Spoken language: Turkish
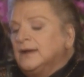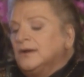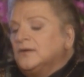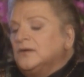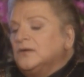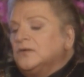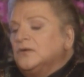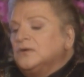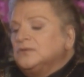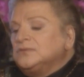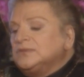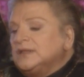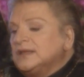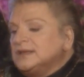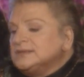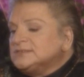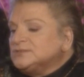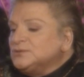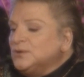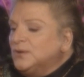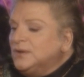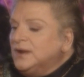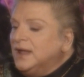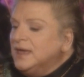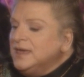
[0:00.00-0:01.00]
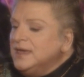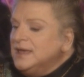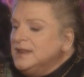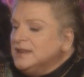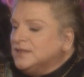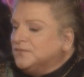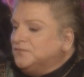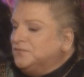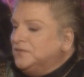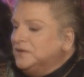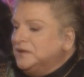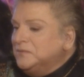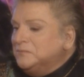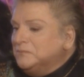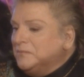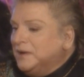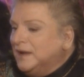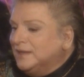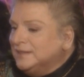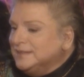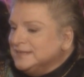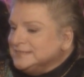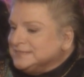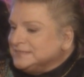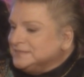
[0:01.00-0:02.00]
Evet, Ondan evet. sonra ilk film
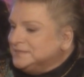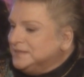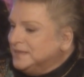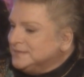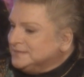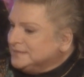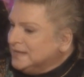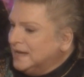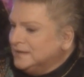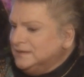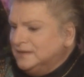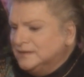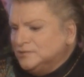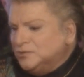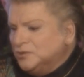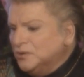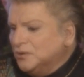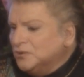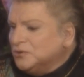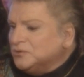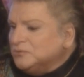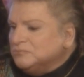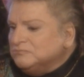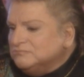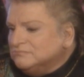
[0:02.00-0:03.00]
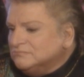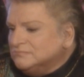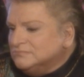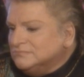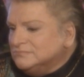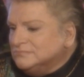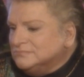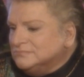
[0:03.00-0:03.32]
galası da zannediyorum